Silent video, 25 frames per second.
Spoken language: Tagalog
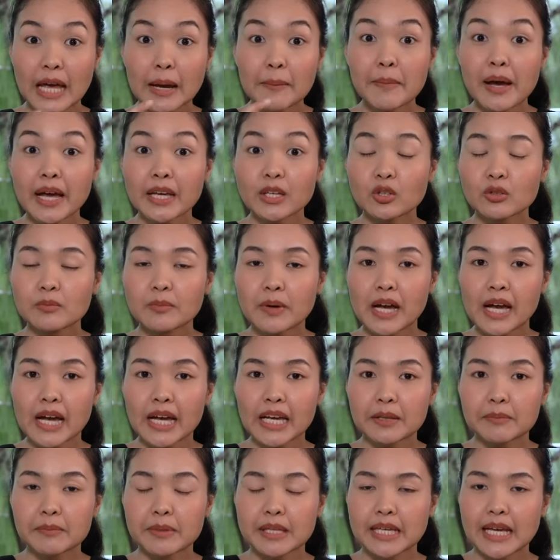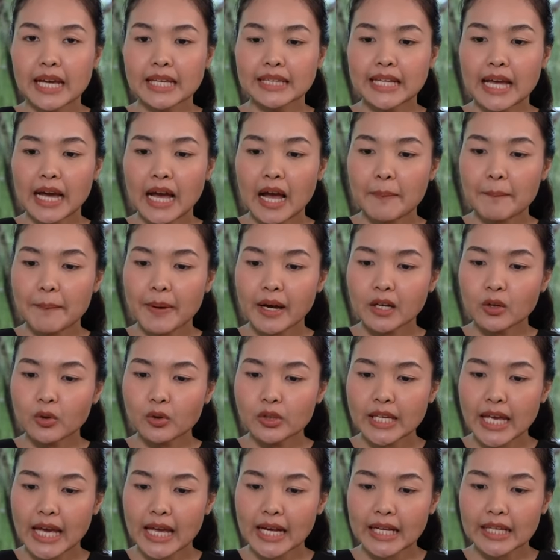tama yun mga kaibigan na kapag
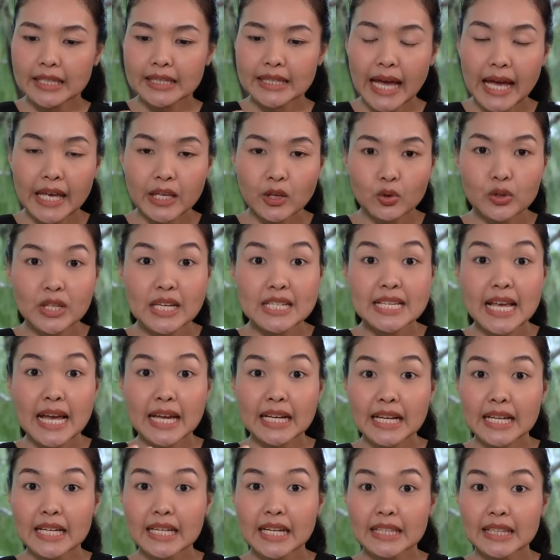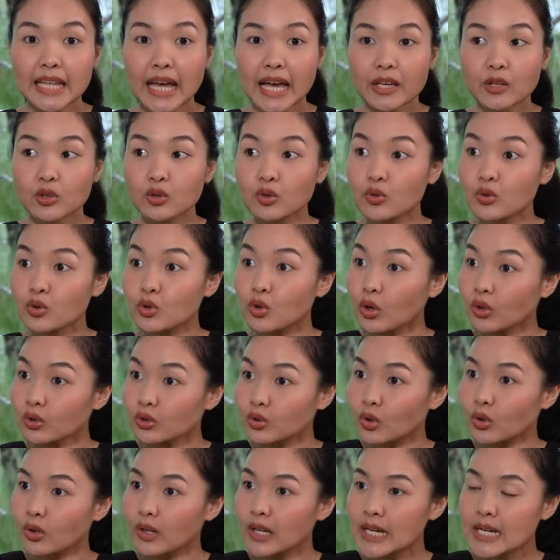kunyari tayo, nasanay na tayo dundok
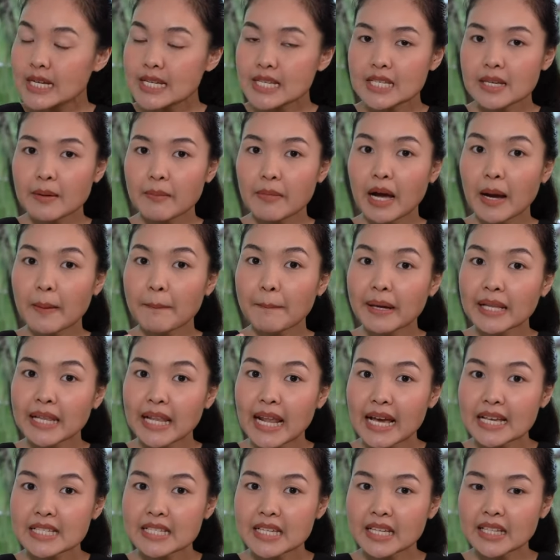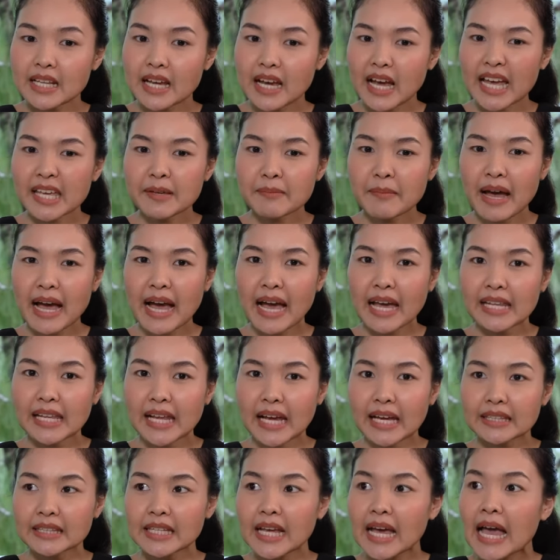no, sa mga panlasa na ay
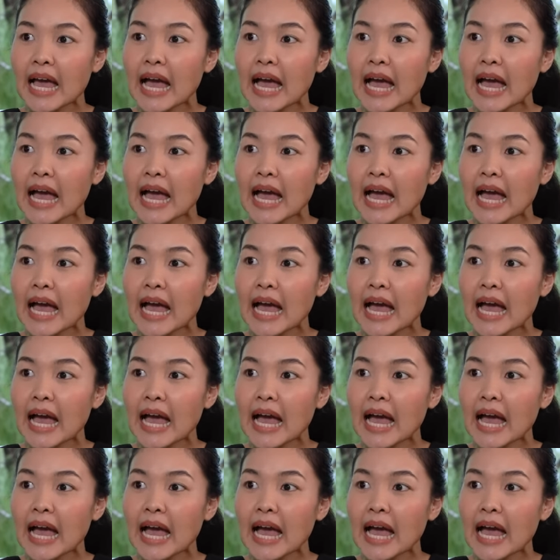maalat,